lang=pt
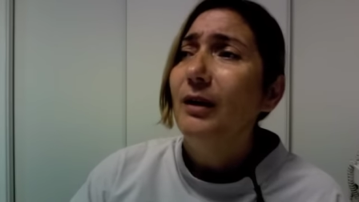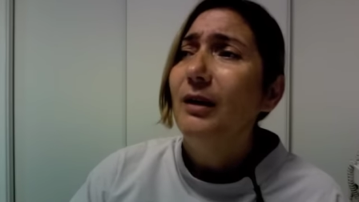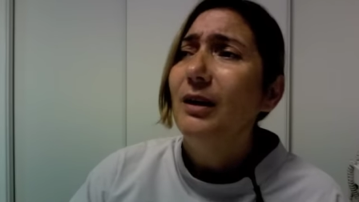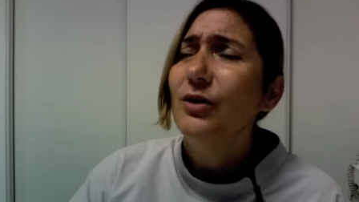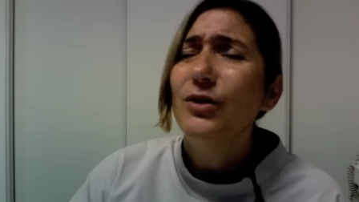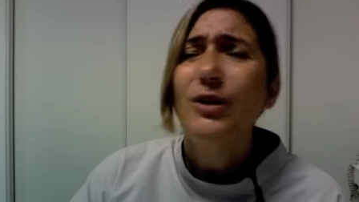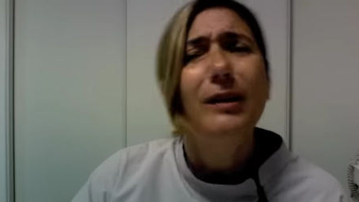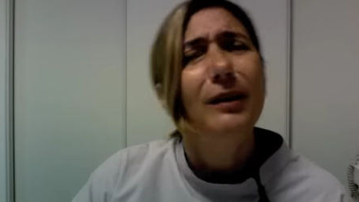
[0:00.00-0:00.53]

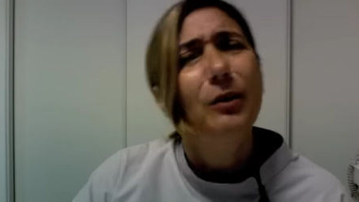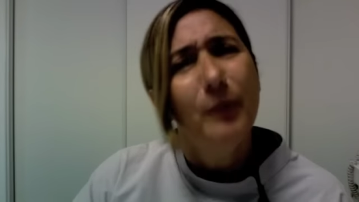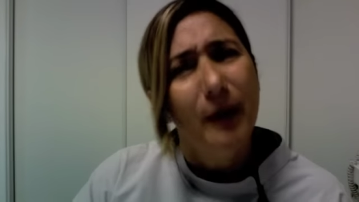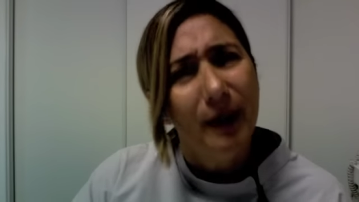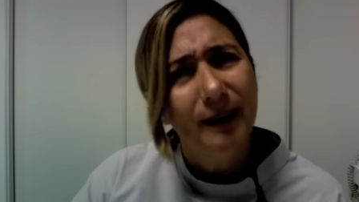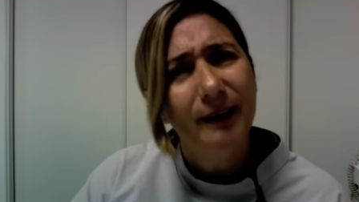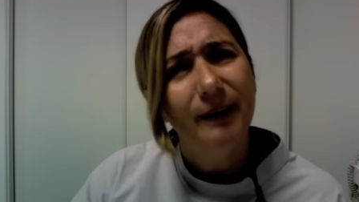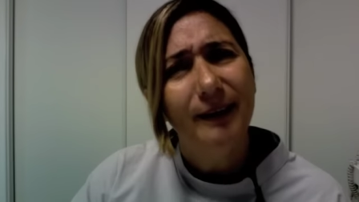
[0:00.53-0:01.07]
Achei tão
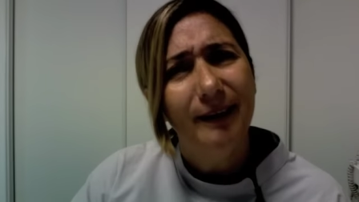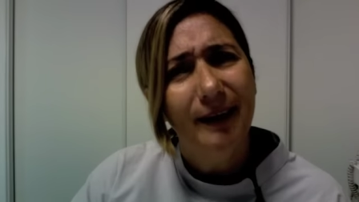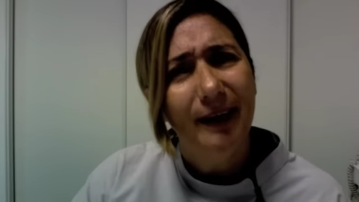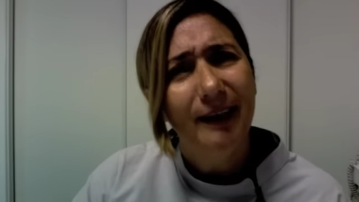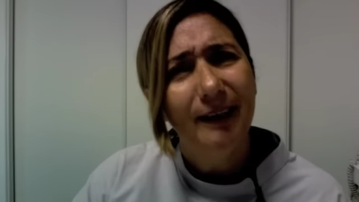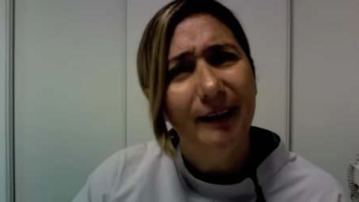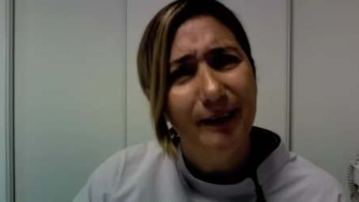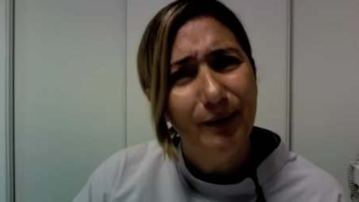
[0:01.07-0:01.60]
bacana
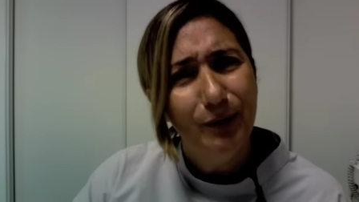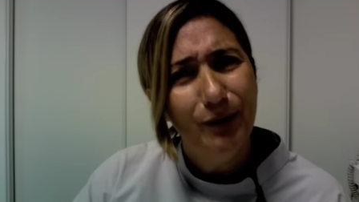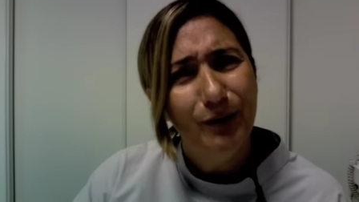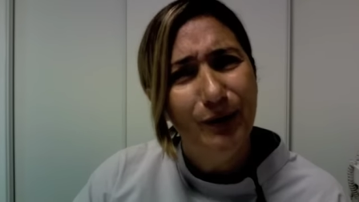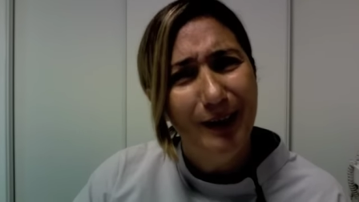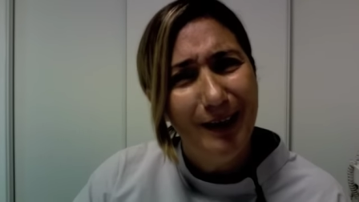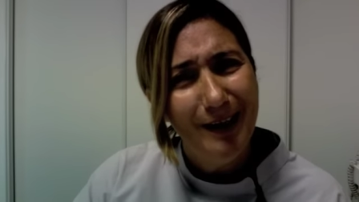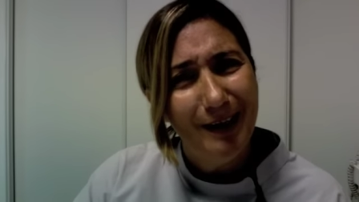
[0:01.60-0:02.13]
dela isso,
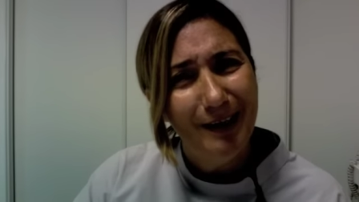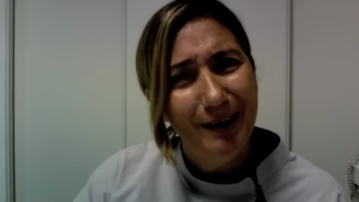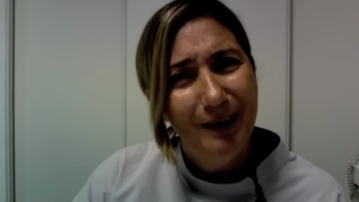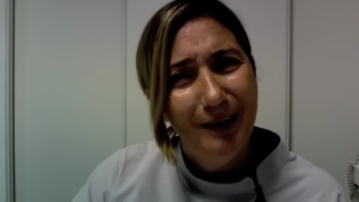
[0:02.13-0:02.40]
né?